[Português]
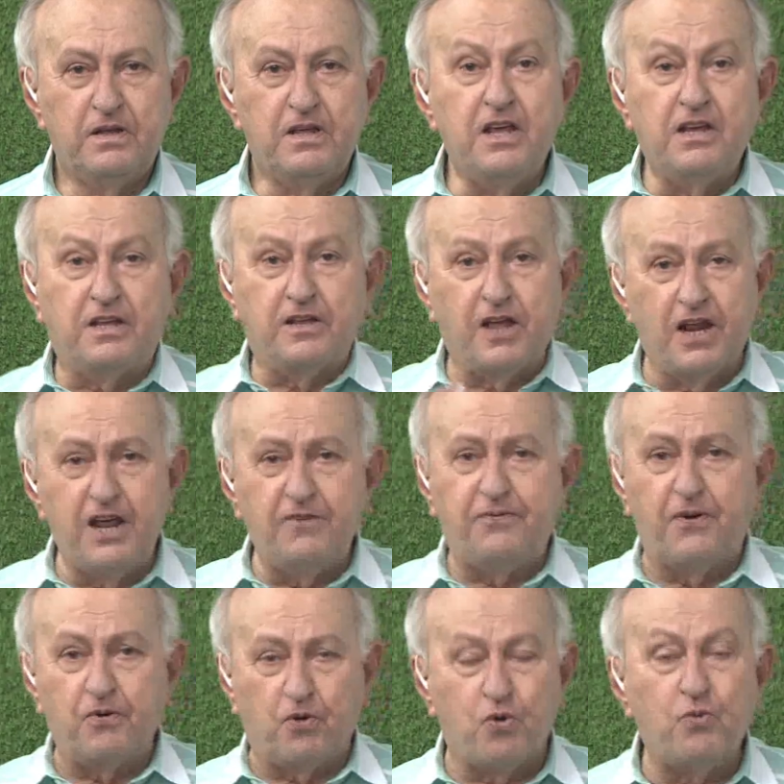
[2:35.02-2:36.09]

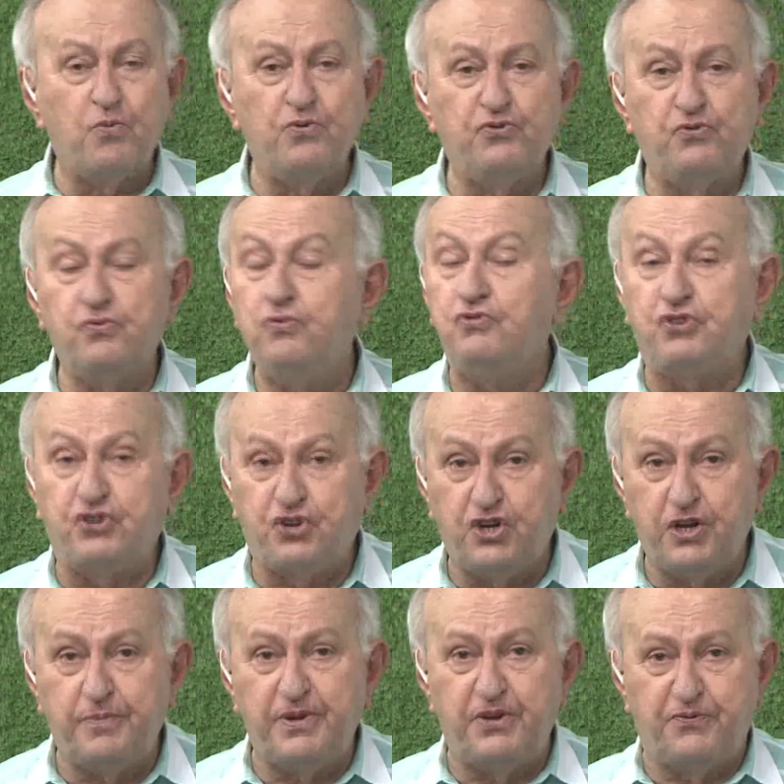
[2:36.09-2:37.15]
Incrível como um
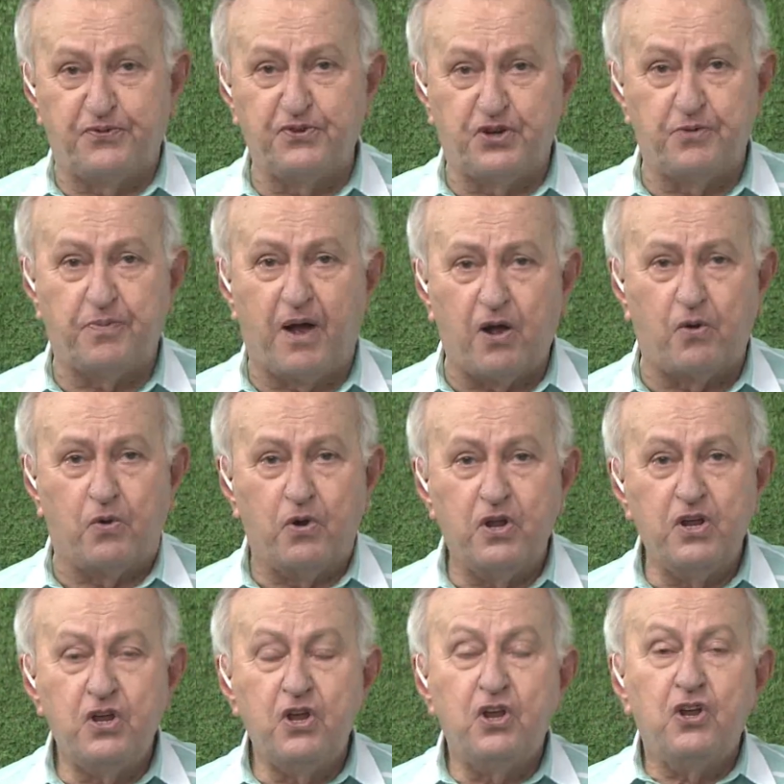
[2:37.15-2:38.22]
time de futebol
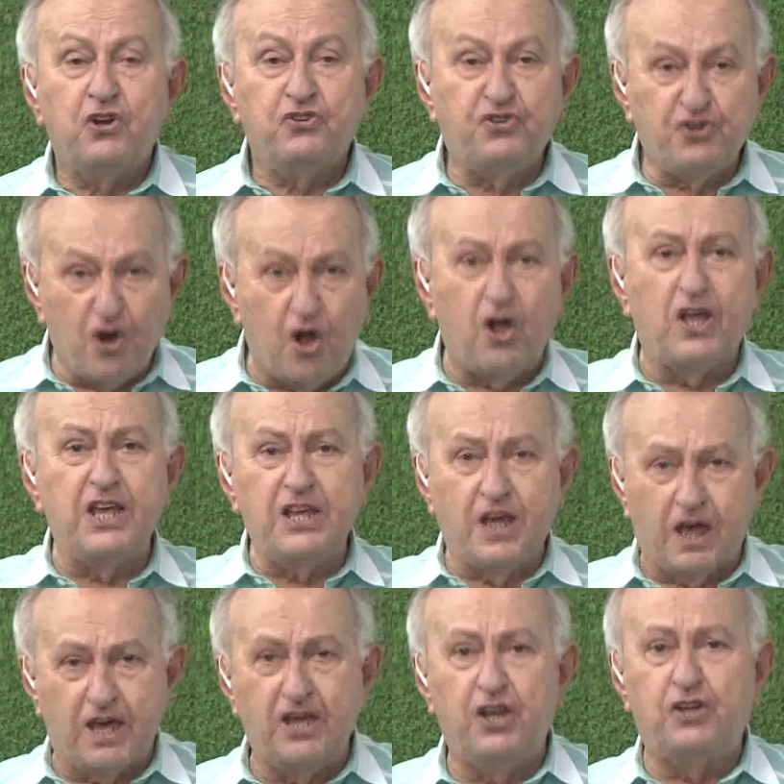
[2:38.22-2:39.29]
joga em
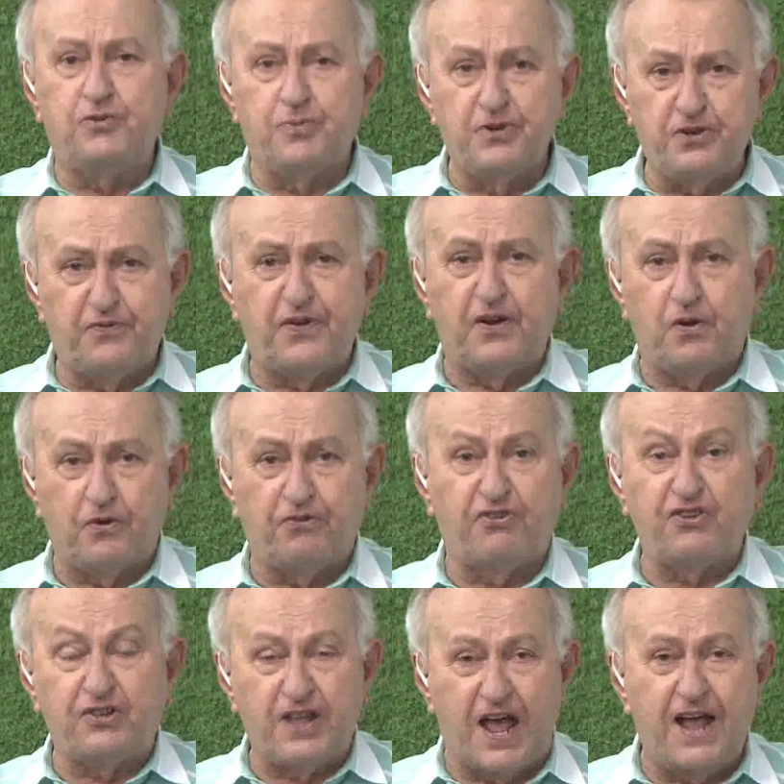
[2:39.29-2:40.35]
ritmo de
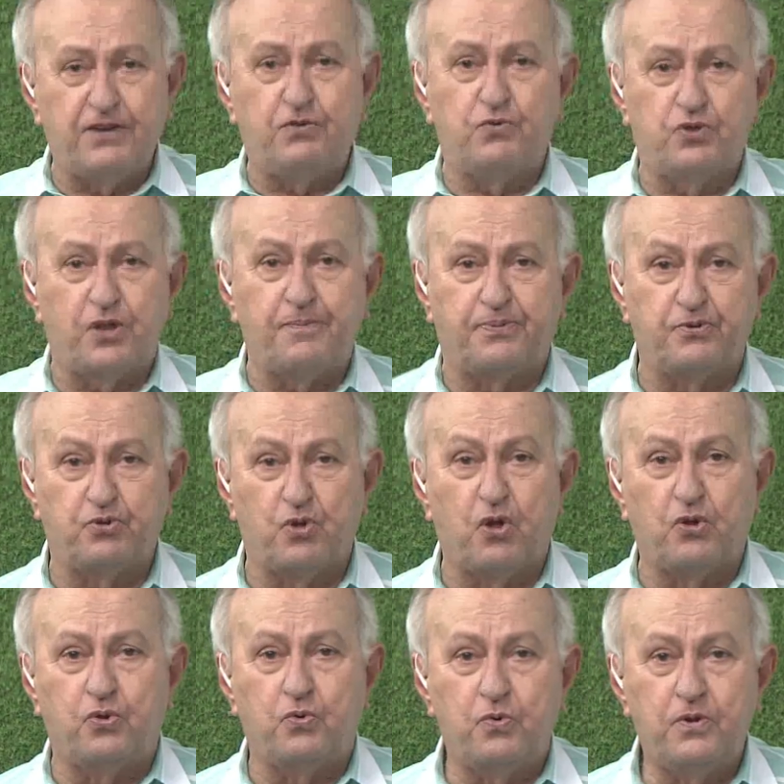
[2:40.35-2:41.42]
velocidade o tempo
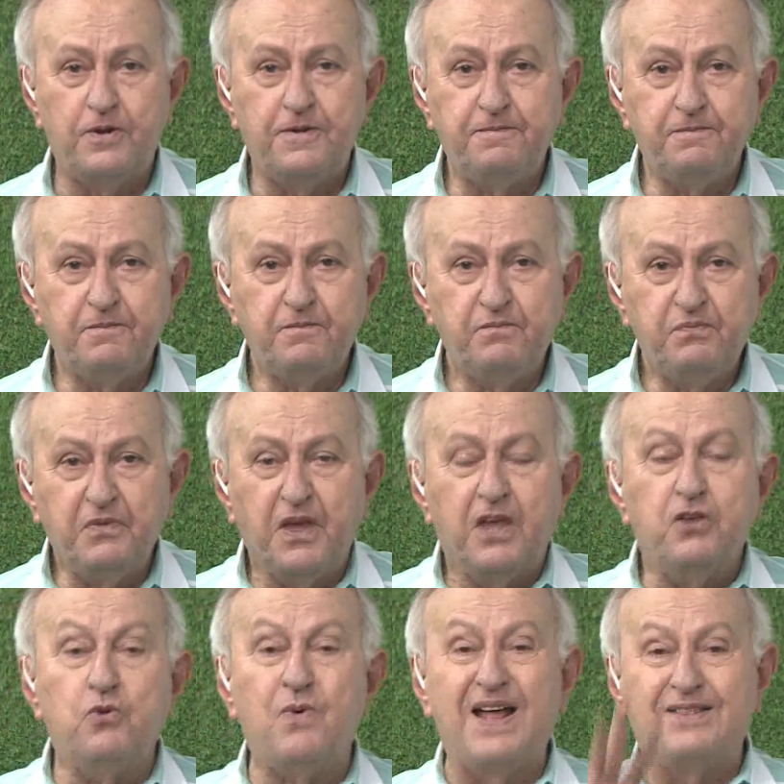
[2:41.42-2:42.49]
todo
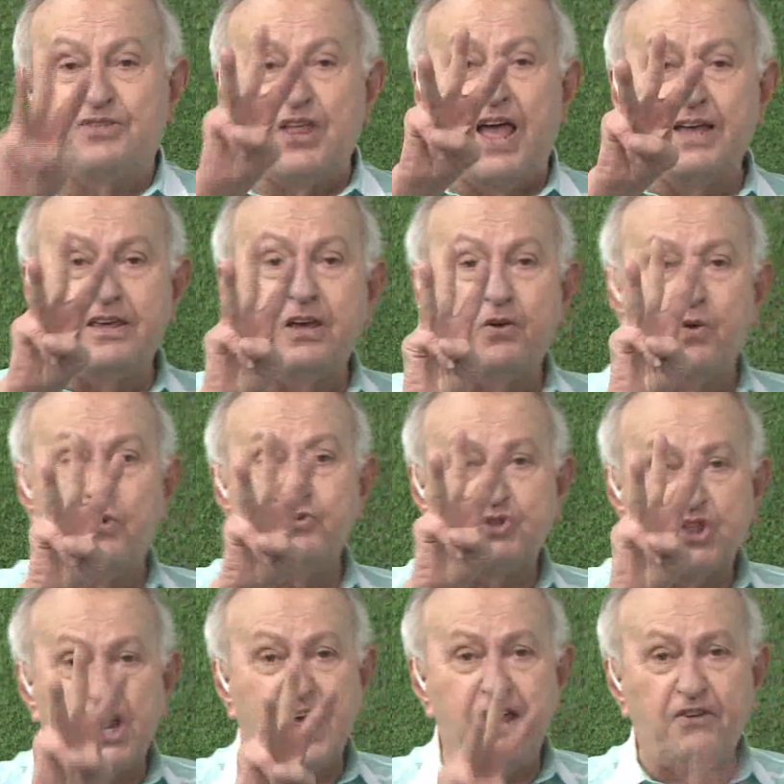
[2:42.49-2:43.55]
e um ataque com
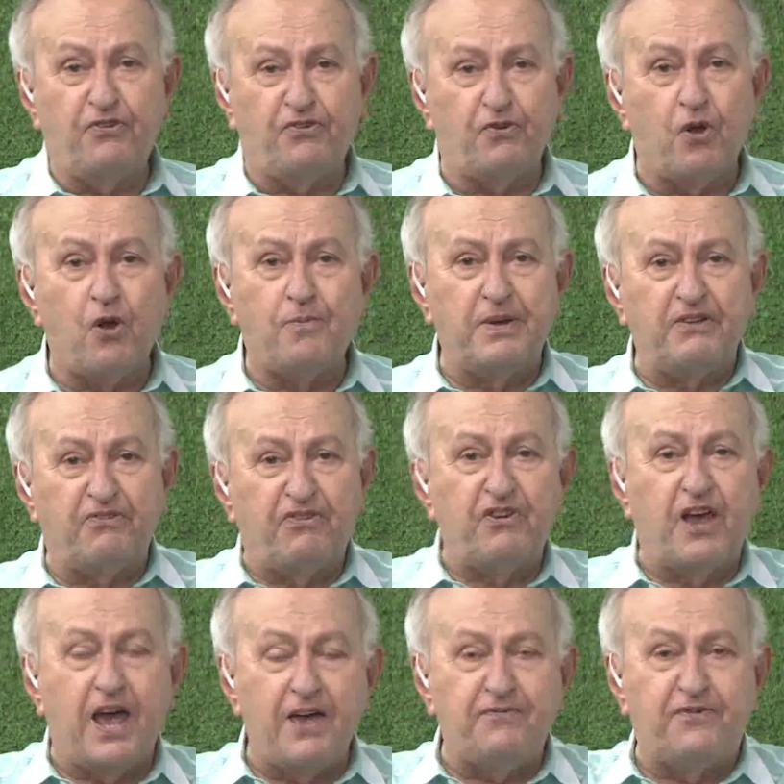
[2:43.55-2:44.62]
três homens se
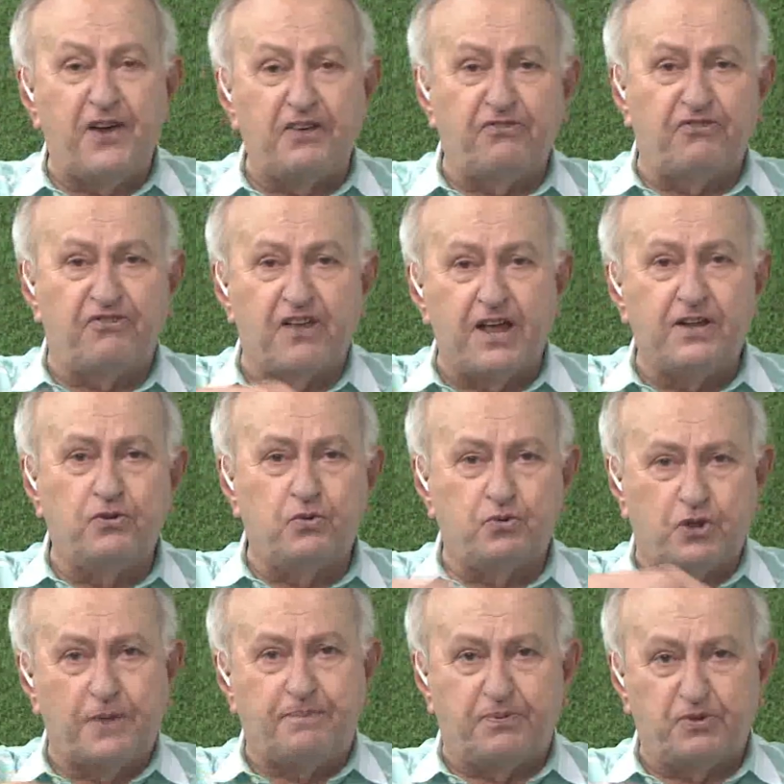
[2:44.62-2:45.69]
revezando o
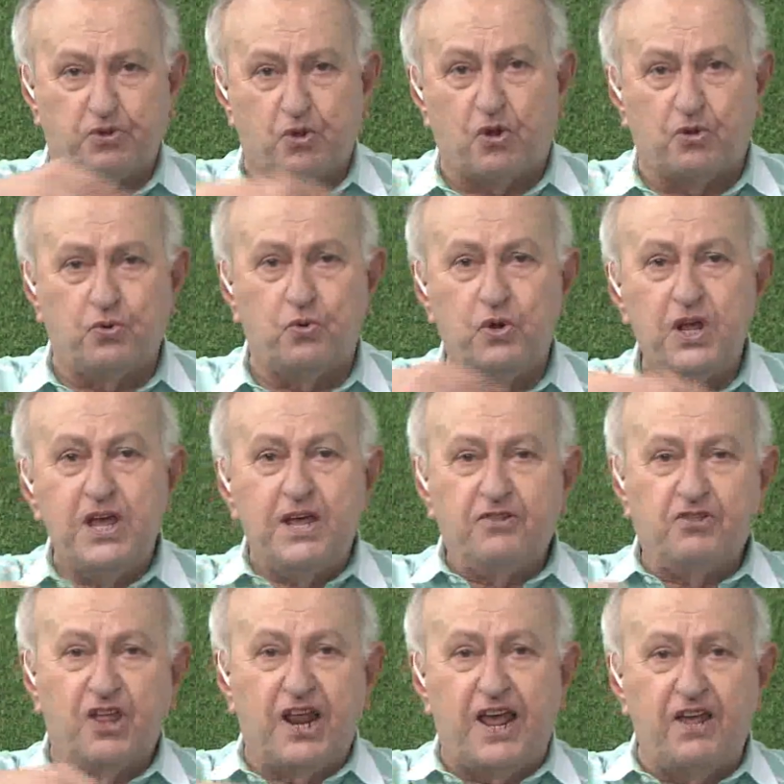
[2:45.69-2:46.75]
tempo todo
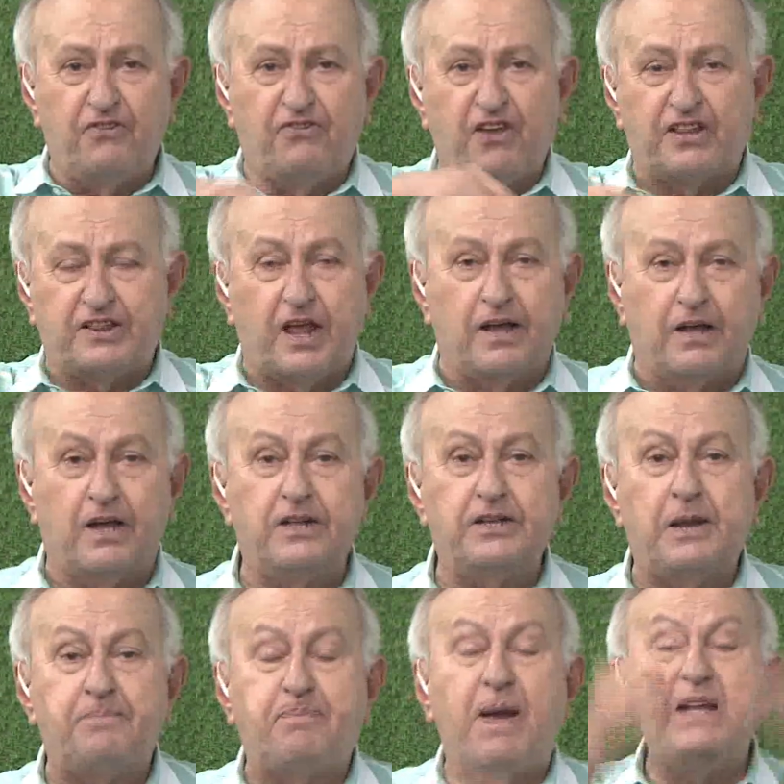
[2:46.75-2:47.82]
três atacantes,
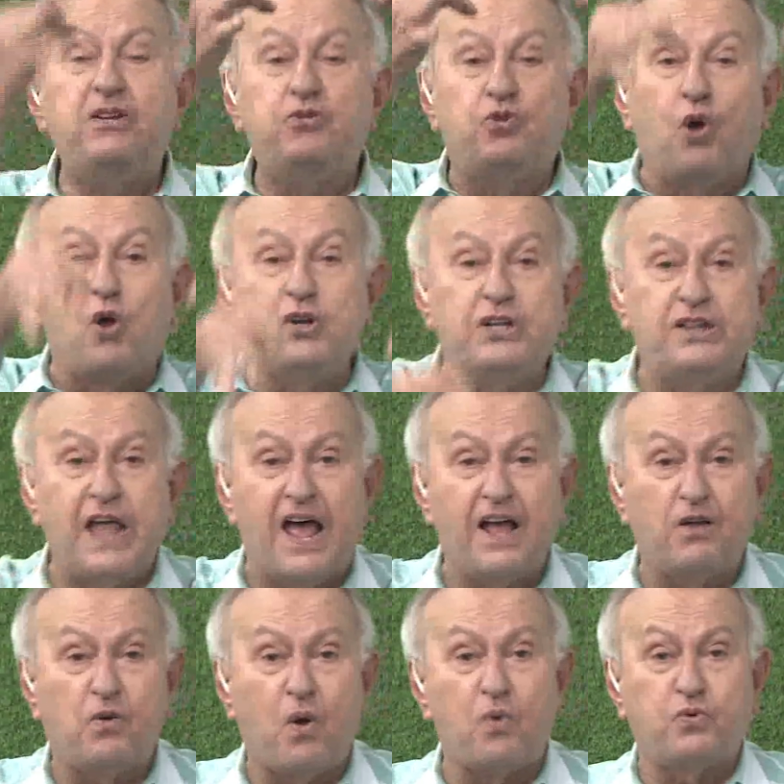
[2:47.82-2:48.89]
é para endoidar
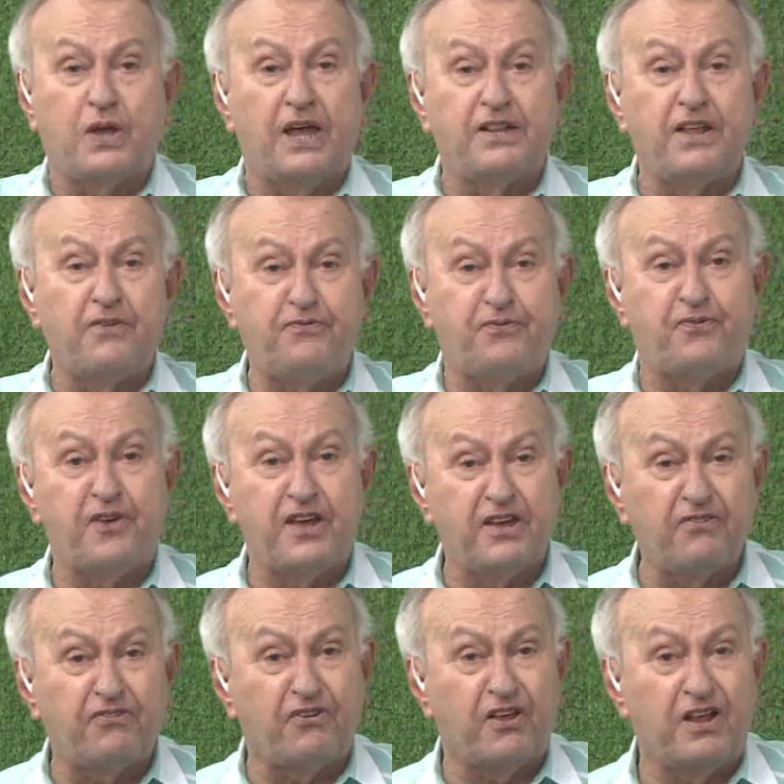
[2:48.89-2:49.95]
qualquer
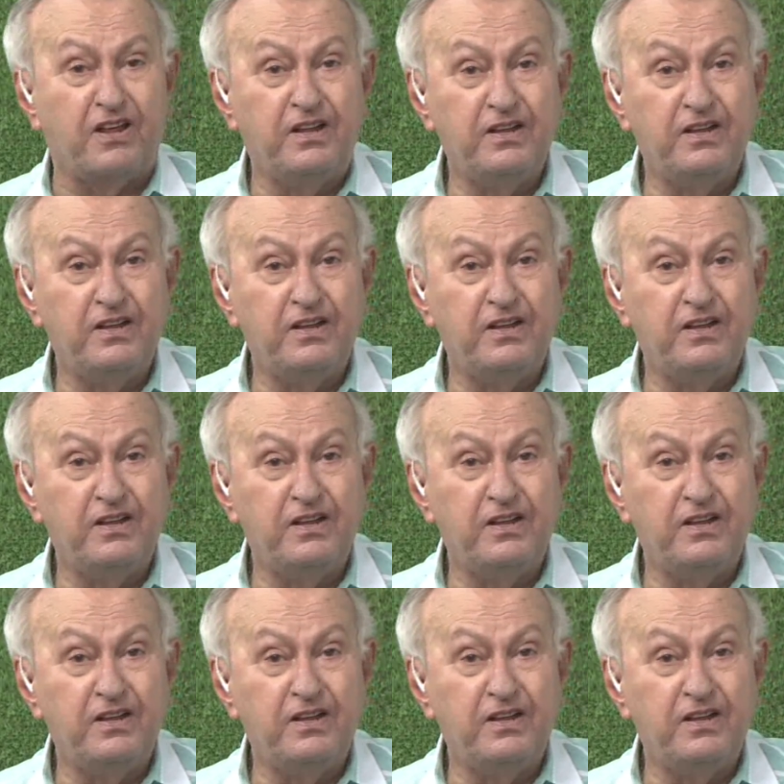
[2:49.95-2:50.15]
defesa.